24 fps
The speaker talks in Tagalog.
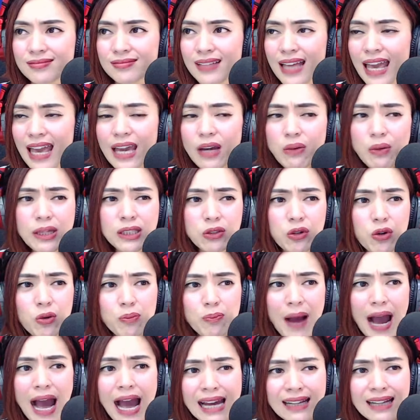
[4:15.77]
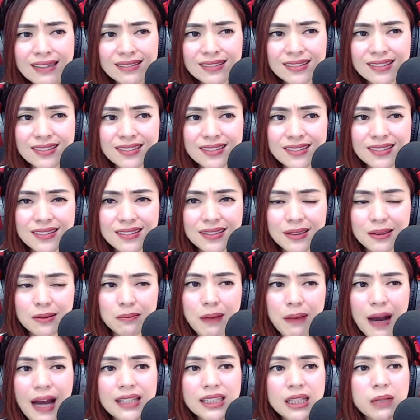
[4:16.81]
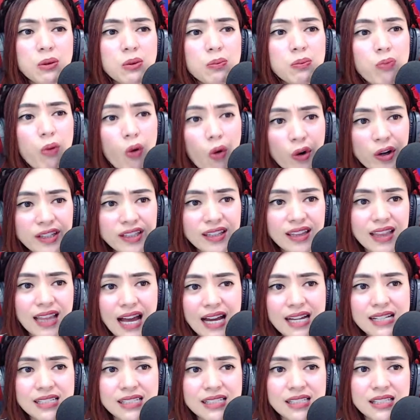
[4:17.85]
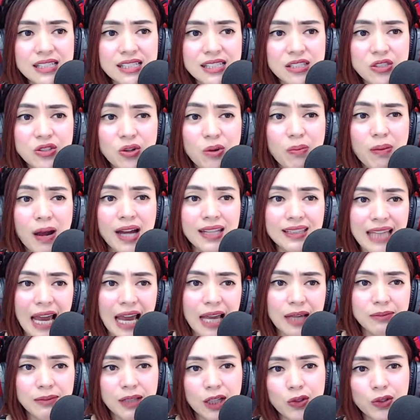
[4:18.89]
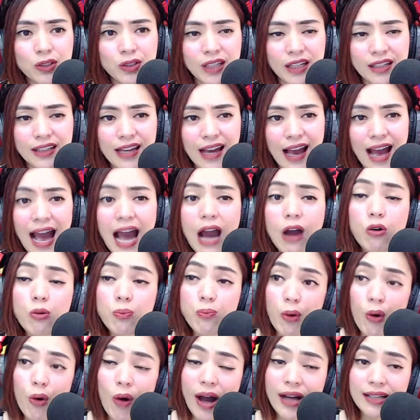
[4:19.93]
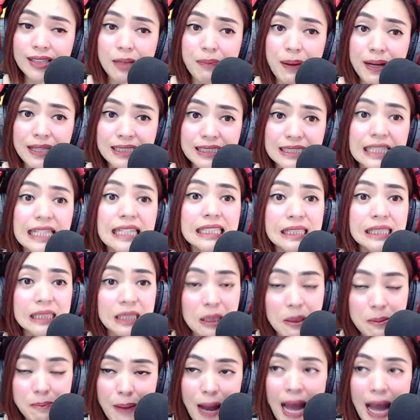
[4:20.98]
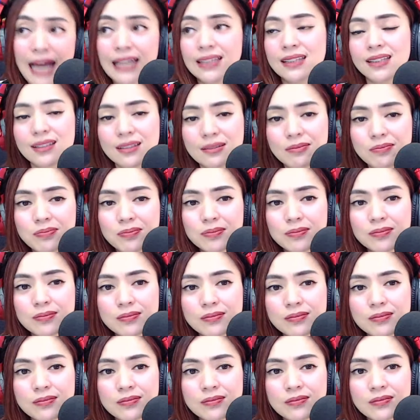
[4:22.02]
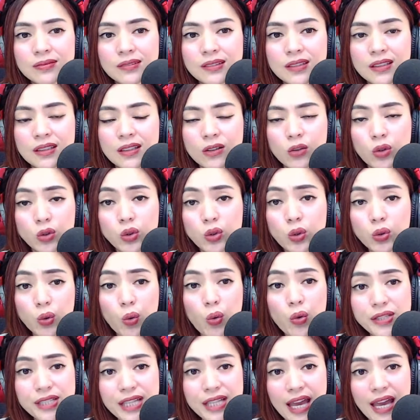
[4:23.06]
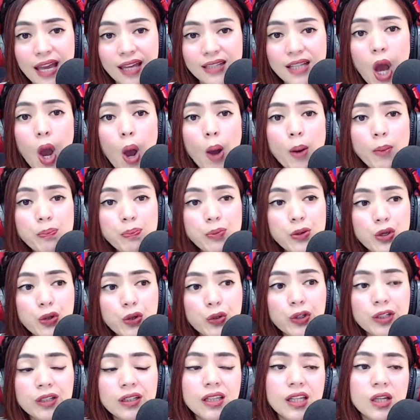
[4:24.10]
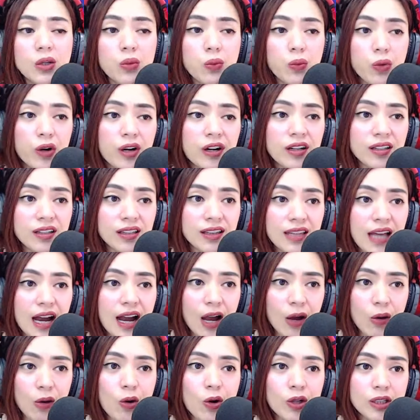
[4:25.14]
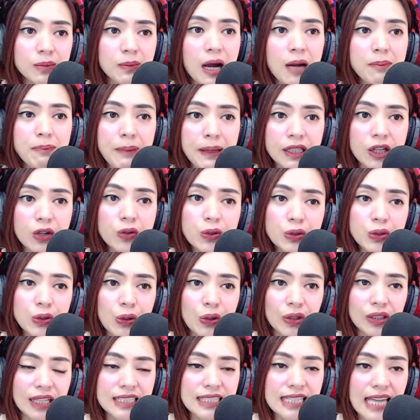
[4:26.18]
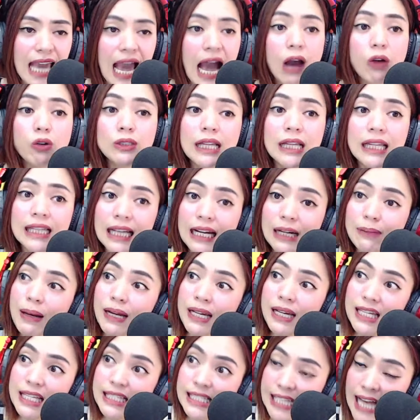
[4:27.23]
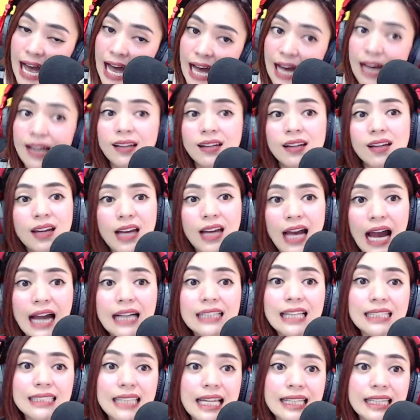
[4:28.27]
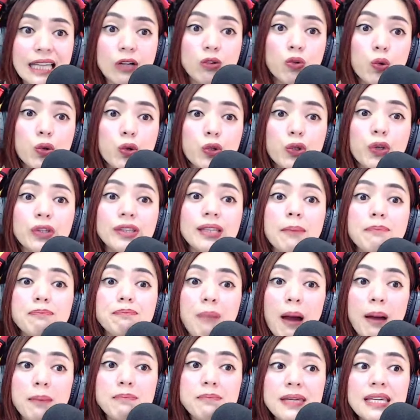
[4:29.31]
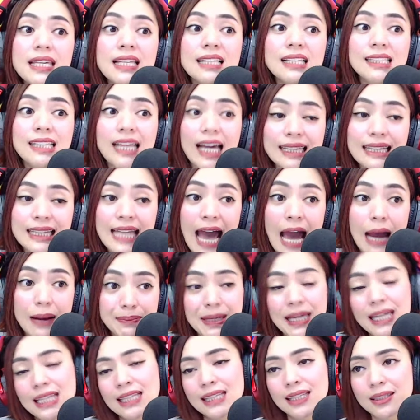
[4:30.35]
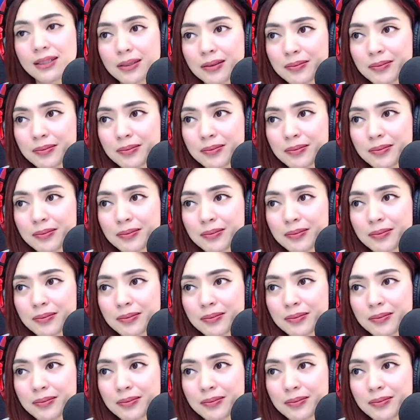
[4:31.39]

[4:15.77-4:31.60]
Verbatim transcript: Ewan ko ba? Baka naboboard lang no mga time na yun kaya ako po ang napagtitripan. Kung tutuusin, purely work lang ako ng mga panahong yun kasi ako na lang mag-isa ang nagtataguyod ng pamilya namin.